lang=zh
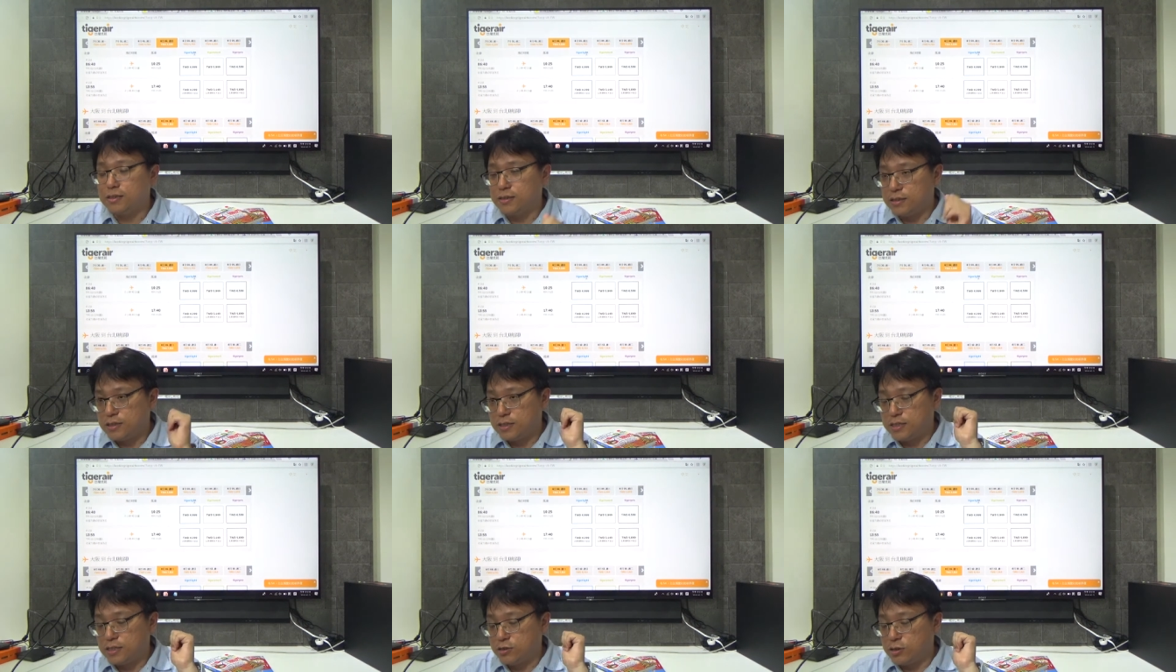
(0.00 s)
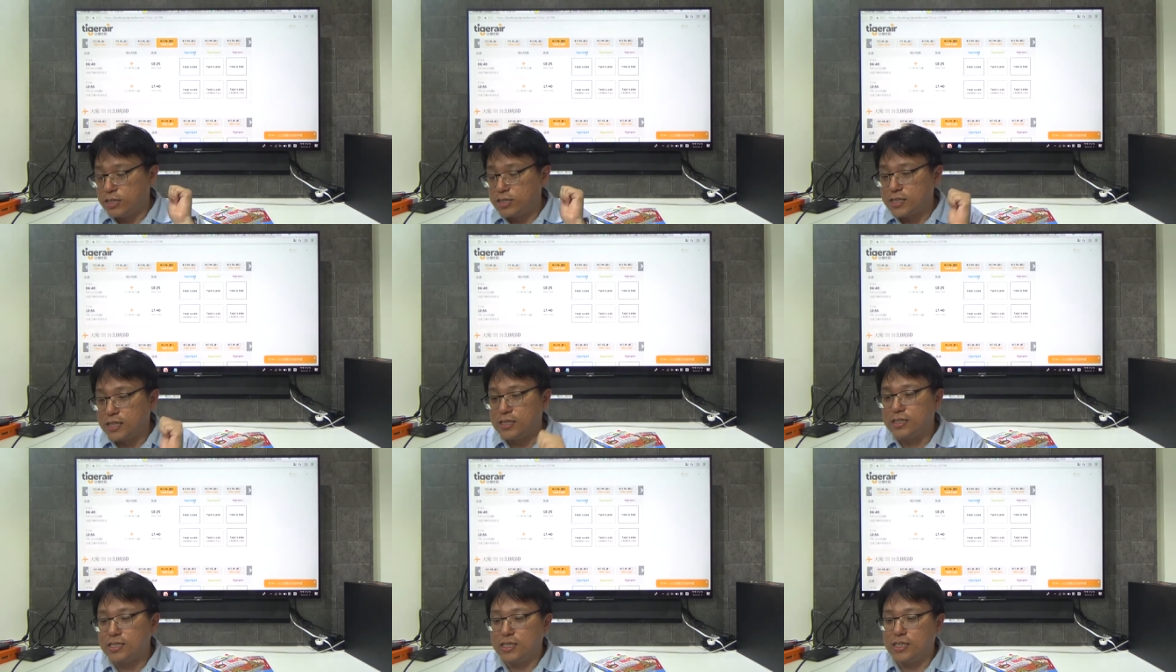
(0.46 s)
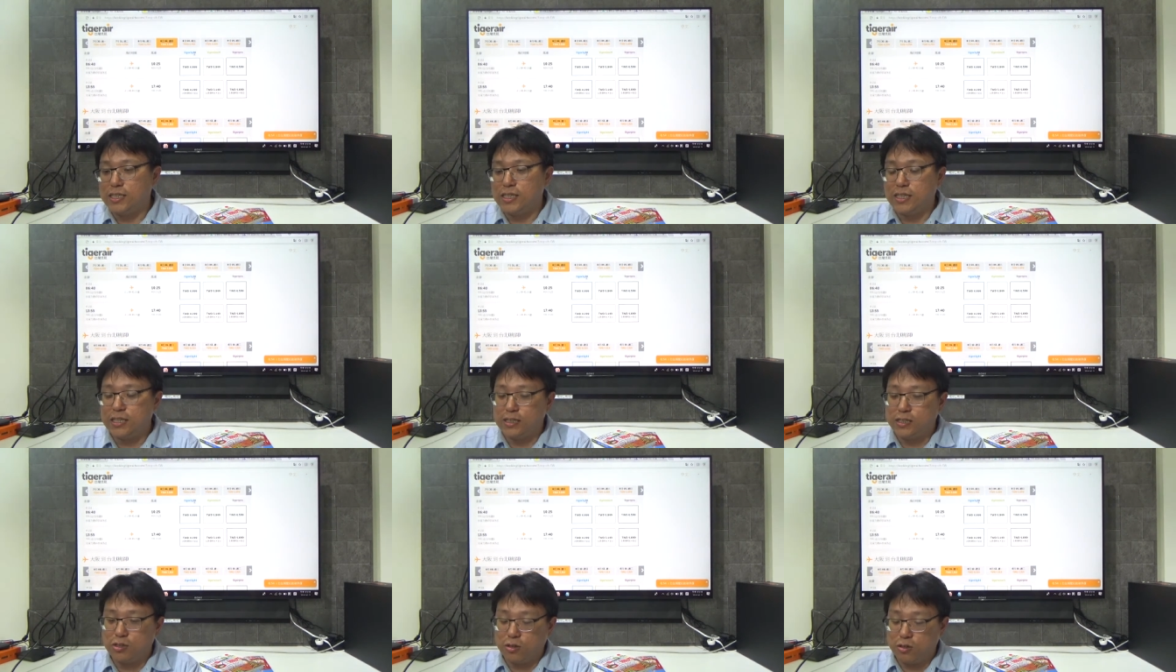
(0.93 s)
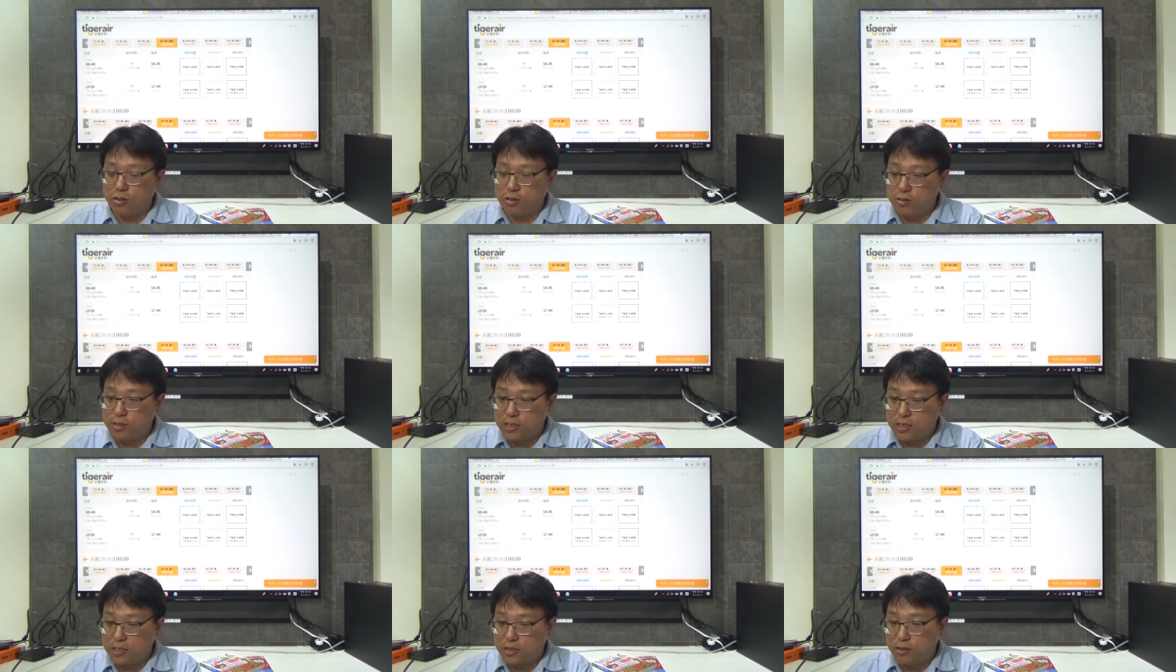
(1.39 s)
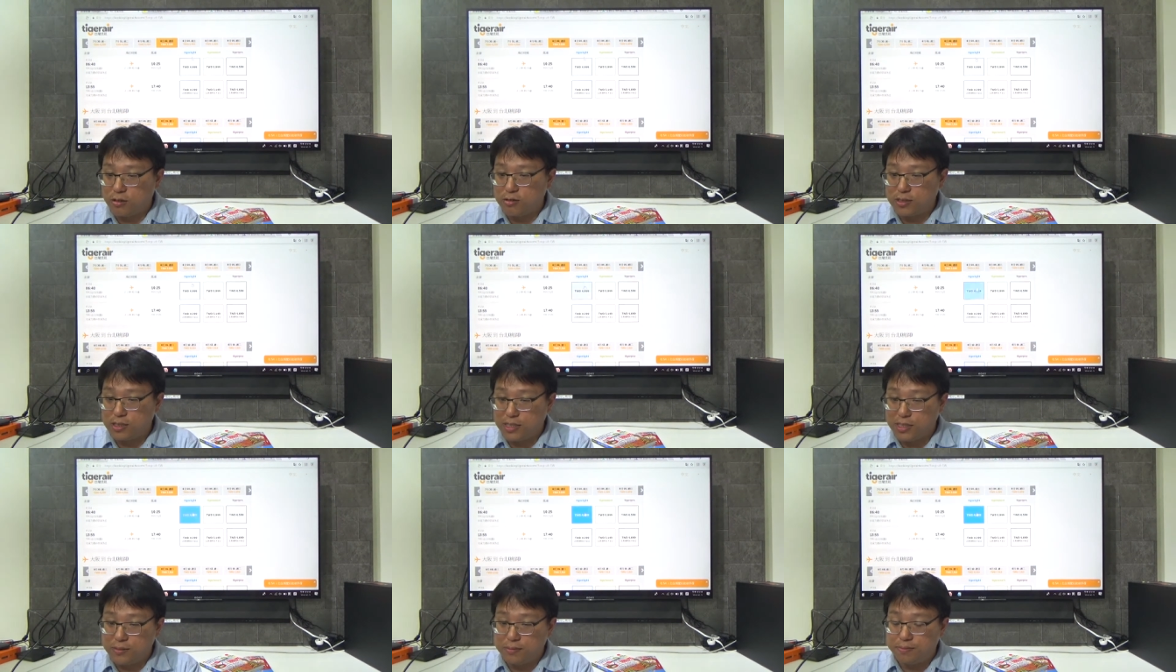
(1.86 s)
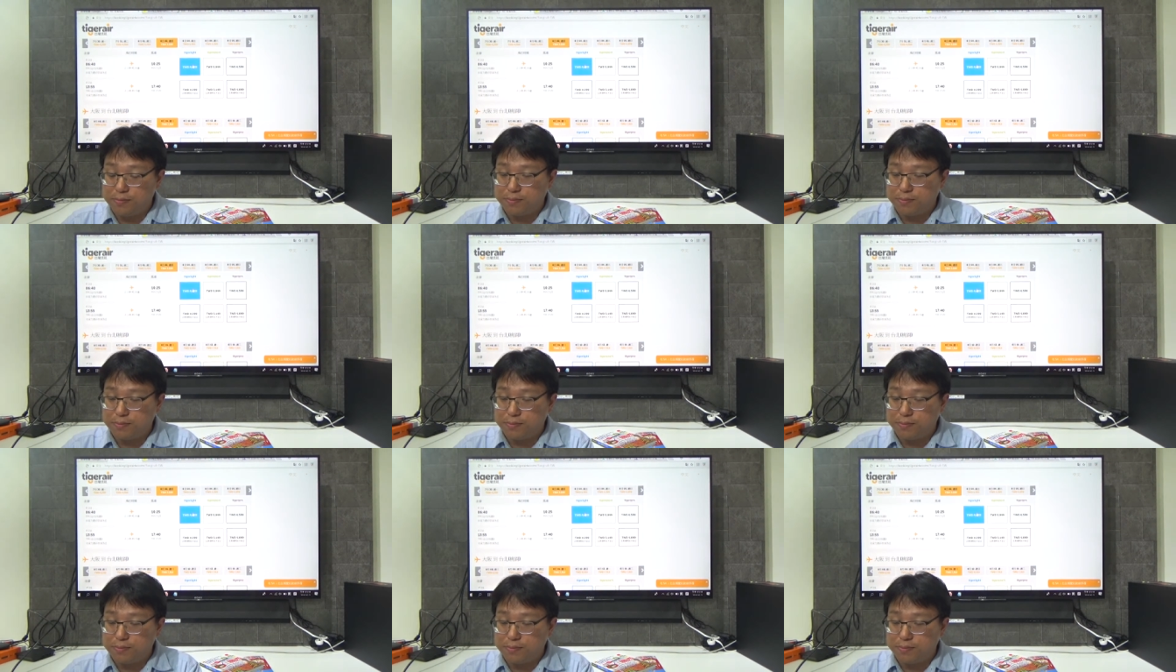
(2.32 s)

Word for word: 随身行李总共十公斤。